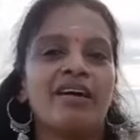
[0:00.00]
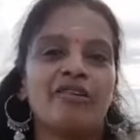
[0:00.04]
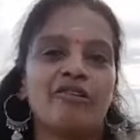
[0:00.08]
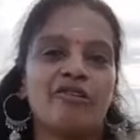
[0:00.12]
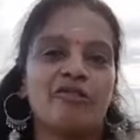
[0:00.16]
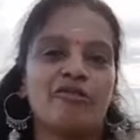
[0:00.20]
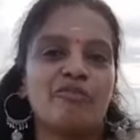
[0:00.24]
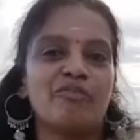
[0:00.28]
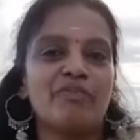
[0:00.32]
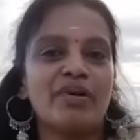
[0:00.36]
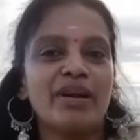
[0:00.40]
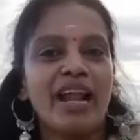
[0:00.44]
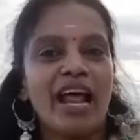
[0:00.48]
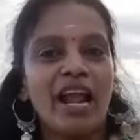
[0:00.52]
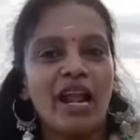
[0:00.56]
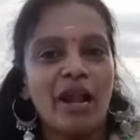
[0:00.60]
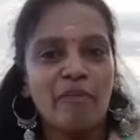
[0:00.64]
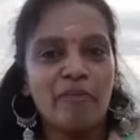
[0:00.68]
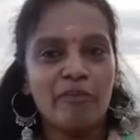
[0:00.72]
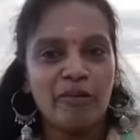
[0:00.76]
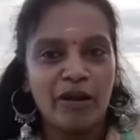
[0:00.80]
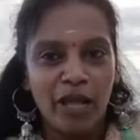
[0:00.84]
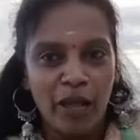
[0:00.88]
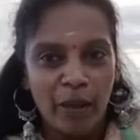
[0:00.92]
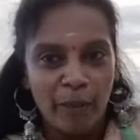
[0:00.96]
ரொம்ப நல்ல
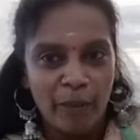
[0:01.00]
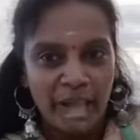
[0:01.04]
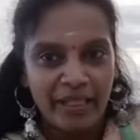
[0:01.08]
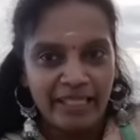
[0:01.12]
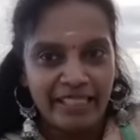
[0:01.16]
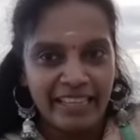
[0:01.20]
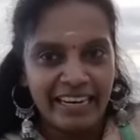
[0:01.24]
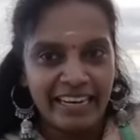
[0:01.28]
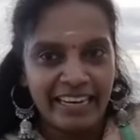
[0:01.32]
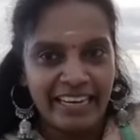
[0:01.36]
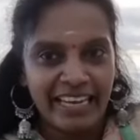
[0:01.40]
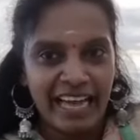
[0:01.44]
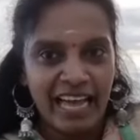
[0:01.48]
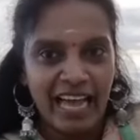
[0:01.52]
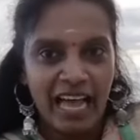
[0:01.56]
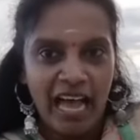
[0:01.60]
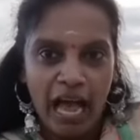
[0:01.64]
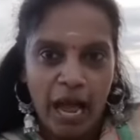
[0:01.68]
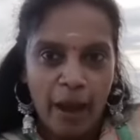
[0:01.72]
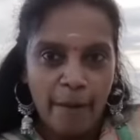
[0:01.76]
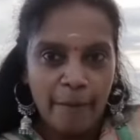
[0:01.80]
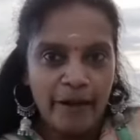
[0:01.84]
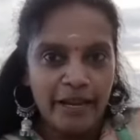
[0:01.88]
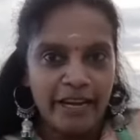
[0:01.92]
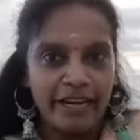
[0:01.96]
பிள்ளையை பெற்றிருக்க
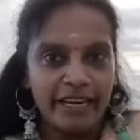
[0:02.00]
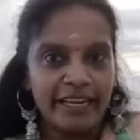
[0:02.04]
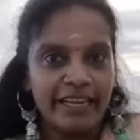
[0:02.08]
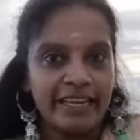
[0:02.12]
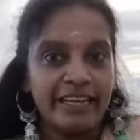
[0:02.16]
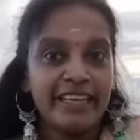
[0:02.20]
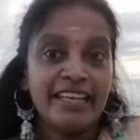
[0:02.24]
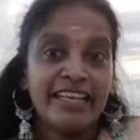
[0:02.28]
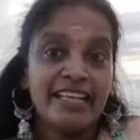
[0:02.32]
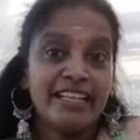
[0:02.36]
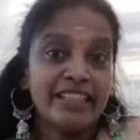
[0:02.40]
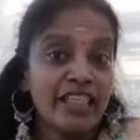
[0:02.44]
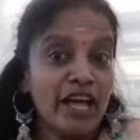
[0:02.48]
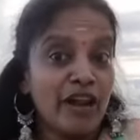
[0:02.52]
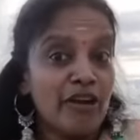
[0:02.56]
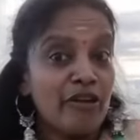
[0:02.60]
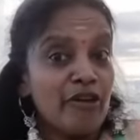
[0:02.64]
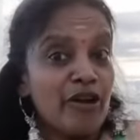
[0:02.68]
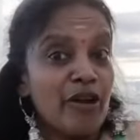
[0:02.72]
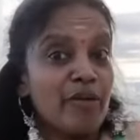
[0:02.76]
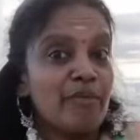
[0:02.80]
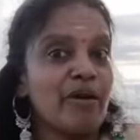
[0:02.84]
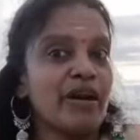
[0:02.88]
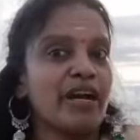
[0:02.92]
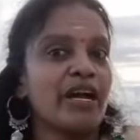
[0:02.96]
அப்படின்னு
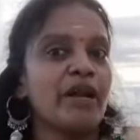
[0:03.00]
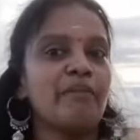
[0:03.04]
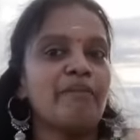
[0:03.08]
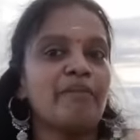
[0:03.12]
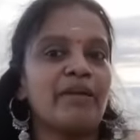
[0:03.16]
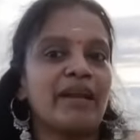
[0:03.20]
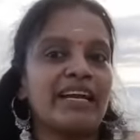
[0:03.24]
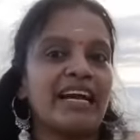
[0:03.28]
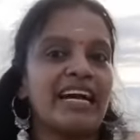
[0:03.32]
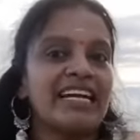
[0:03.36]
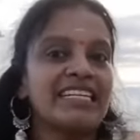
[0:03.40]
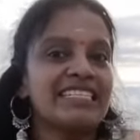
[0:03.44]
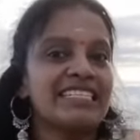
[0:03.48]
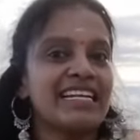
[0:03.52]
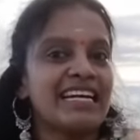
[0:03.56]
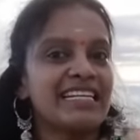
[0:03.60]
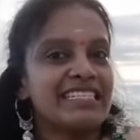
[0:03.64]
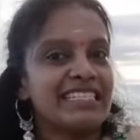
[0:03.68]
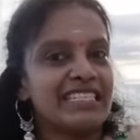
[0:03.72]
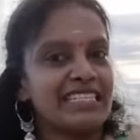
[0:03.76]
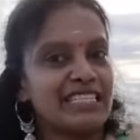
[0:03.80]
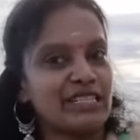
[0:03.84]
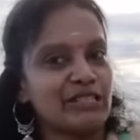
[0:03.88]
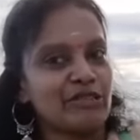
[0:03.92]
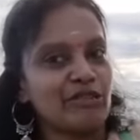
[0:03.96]
தன்னோட மகன் பிரகாஷ்
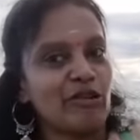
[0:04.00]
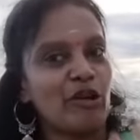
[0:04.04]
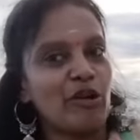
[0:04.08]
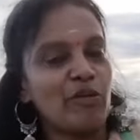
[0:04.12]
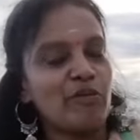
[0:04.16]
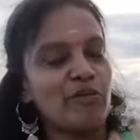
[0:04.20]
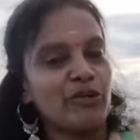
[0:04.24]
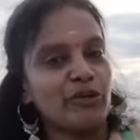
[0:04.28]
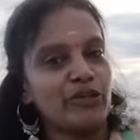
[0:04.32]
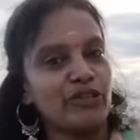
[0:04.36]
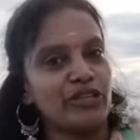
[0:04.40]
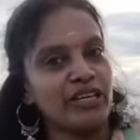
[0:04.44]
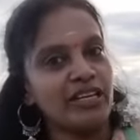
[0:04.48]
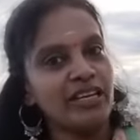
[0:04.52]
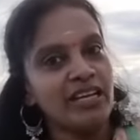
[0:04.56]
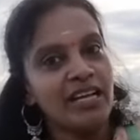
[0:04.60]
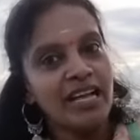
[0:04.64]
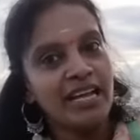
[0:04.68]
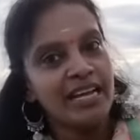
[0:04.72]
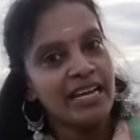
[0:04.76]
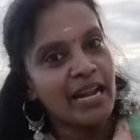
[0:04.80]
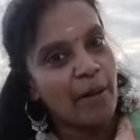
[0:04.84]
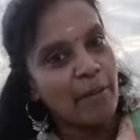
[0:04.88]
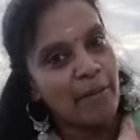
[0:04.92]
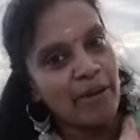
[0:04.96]
ராஜ்கிட்ட சொல்லும் போது
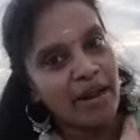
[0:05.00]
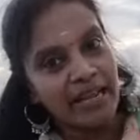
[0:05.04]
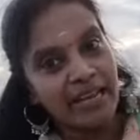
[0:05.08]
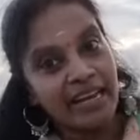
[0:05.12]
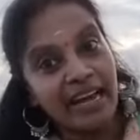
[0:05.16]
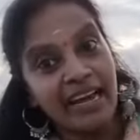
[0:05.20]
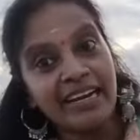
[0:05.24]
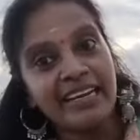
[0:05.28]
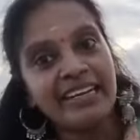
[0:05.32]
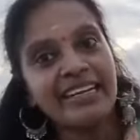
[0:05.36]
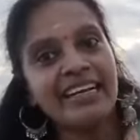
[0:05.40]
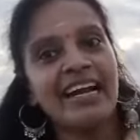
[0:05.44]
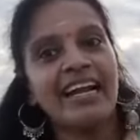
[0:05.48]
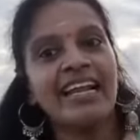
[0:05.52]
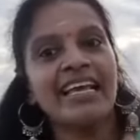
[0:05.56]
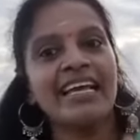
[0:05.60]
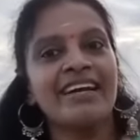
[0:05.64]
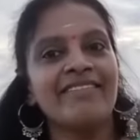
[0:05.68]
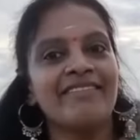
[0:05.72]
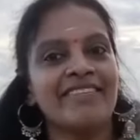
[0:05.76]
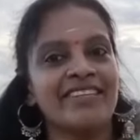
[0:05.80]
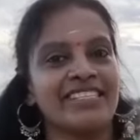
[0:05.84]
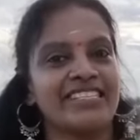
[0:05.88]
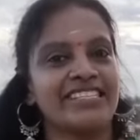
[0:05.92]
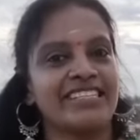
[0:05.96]
நம்மளை கண் கலங்க
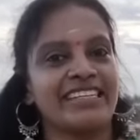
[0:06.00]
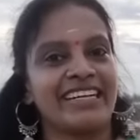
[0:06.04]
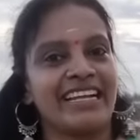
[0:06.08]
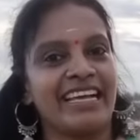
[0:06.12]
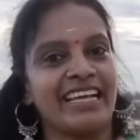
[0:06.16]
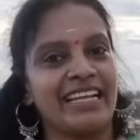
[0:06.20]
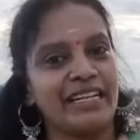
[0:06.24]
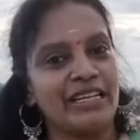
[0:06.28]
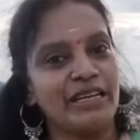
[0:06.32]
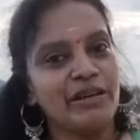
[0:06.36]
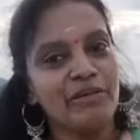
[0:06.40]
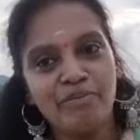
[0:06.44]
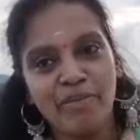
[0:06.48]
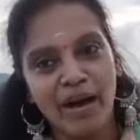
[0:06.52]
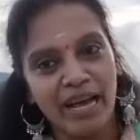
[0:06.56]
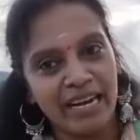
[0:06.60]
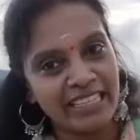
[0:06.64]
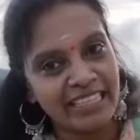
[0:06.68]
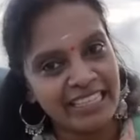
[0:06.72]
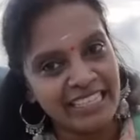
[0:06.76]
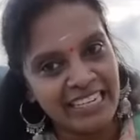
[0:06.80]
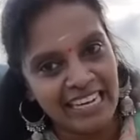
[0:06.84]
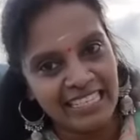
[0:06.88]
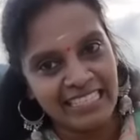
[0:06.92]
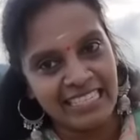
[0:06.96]
வச்சிடுறாரு
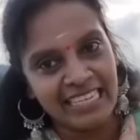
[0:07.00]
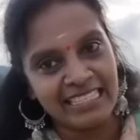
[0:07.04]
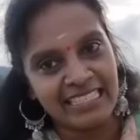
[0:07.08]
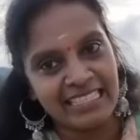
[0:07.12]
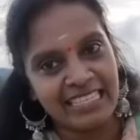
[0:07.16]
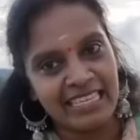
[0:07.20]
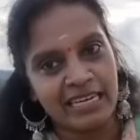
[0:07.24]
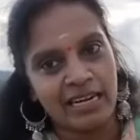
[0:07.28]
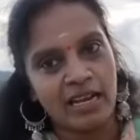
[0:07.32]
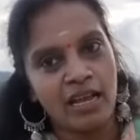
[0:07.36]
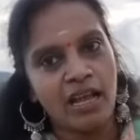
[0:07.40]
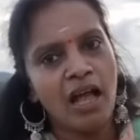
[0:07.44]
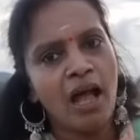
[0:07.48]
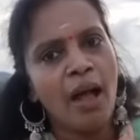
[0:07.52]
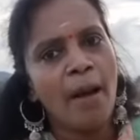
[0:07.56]
பாரதி ராஜா சார்